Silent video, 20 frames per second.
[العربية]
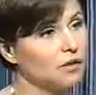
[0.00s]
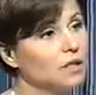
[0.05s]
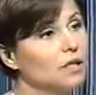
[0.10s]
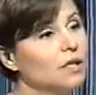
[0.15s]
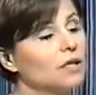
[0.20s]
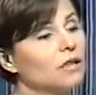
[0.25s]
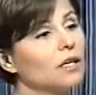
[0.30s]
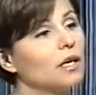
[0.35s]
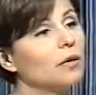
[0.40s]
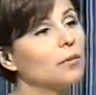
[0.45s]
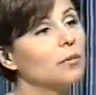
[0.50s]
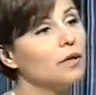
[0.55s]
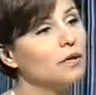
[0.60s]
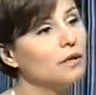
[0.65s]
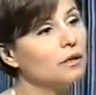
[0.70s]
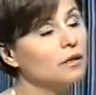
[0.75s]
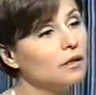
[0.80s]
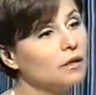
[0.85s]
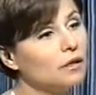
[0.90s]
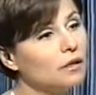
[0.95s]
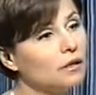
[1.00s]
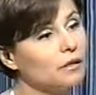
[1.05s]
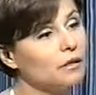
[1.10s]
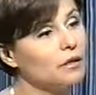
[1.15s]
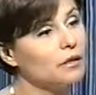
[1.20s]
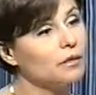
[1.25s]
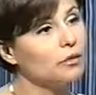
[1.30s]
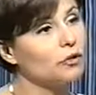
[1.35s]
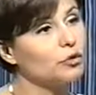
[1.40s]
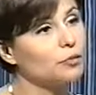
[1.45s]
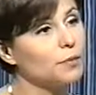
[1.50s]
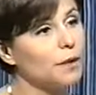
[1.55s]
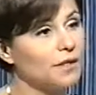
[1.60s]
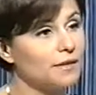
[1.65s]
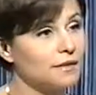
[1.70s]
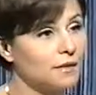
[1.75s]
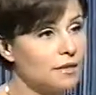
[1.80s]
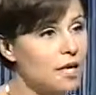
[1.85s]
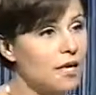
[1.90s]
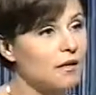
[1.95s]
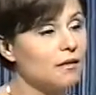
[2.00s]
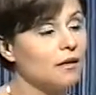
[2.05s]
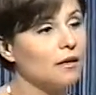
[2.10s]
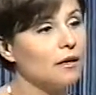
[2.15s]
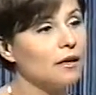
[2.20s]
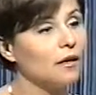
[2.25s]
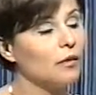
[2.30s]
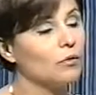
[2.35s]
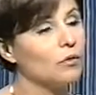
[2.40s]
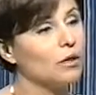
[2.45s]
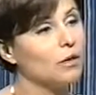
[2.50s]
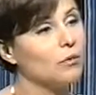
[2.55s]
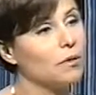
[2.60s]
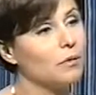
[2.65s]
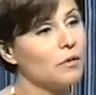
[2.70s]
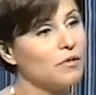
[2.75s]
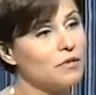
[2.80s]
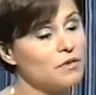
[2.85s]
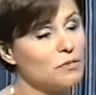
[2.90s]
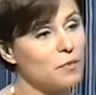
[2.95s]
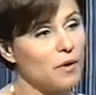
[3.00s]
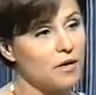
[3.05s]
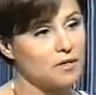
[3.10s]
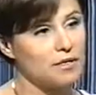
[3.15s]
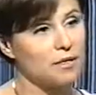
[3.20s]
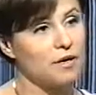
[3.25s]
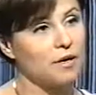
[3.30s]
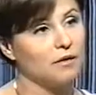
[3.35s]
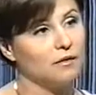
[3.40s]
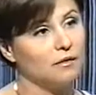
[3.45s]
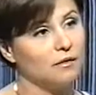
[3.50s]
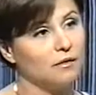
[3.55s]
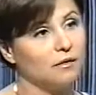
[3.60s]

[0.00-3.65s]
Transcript: طيب الاصبع الزياده او لما يبقى في اصبع زياده